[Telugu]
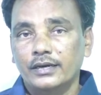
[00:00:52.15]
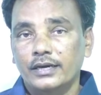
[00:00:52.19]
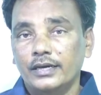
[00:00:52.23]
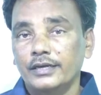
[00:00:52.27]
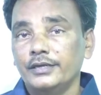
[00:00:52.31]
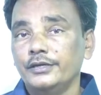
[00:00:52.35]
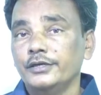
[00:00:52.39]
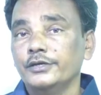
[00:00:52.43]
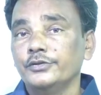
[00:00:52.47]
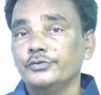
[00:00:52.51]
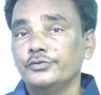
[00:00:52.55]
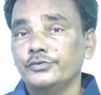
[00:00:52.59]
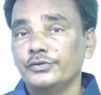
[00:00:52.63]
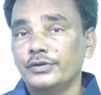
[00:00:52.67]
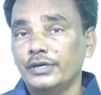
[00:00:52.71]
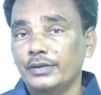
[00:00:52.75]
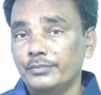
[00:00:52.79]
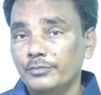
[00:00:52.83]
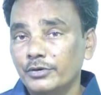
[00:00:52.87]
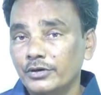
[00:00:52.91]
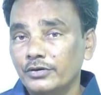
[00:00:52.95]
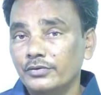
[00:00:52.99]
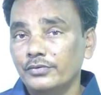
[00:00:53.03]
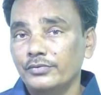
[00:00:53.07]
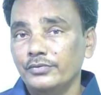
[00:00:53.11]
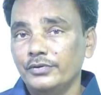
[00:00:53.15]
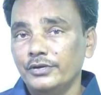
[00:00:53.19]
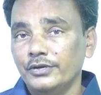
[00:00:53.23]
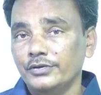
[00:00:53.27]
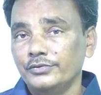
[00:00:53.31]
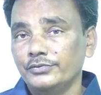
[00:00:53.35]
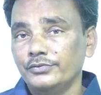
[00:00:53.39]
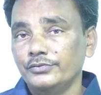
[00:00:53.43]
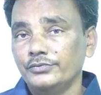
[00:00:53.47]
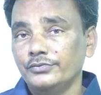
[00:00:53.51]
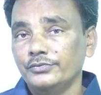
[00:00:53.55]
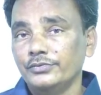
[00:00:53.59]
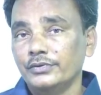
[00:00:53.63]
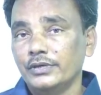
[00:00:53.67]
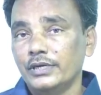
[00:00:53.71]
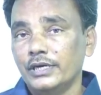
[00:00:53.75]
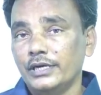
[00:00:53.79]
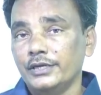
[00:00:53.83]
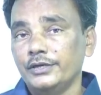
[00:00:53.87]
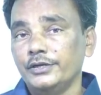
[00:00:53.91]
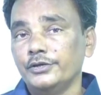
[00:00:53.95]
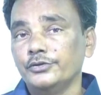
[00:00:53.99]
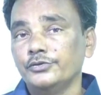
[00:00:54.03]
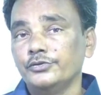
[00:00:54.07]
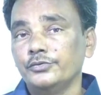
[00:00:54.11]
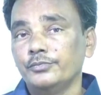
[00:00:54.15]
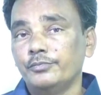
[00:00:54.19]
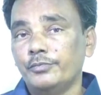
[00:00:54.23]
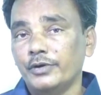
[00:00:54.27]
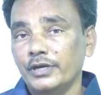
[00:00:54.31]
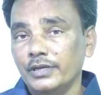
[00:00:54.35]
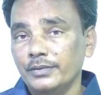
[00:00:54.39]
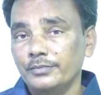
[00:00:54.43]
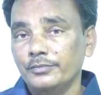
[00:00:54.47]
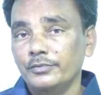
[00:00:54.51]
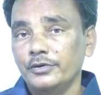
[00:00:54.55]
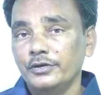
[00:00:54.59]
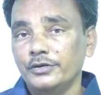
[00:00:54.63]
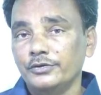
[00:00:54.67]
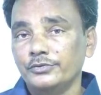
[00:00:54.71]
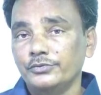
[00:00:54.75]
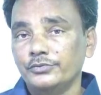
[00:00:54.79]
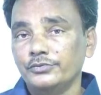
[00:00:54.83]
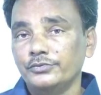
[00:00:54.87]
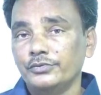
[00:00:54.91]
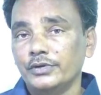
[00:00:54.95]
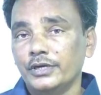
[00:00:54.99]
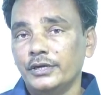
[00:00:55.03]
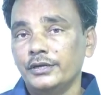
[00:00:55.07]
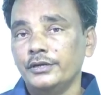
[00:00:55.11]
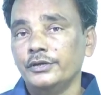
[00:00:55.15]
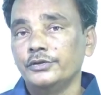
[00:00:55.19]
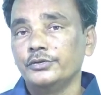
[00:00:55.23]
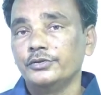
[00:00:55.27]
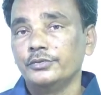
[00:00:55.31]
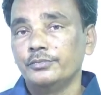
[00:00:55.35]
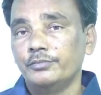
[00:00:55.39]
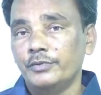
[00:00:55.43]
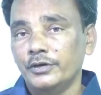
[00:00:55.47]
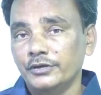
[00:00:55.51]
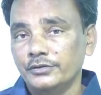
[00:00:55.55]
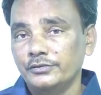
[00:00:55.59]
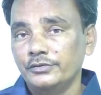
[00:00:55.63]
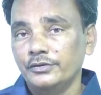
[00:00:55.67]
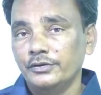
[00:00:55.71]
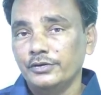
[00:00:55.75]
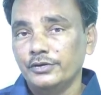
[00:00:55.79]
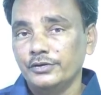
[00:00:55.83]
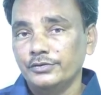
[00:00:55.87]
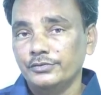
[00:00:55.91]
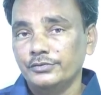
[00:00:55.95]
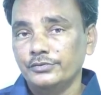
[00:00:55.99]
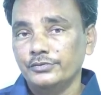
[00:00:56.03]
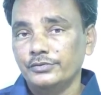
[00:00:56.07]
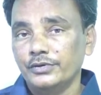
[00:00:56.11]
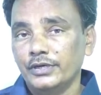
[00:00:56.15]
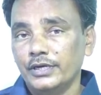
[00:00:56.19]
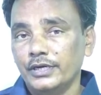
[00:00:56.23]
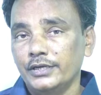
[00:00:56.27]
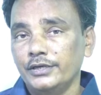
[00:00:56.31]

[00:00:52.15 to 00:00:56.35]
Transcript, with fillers: ఆయన ఎందు నమ్మకం లేదు ఆయన ఎందు భయం లేదు ఆయన ఎందు భక్తి లేదు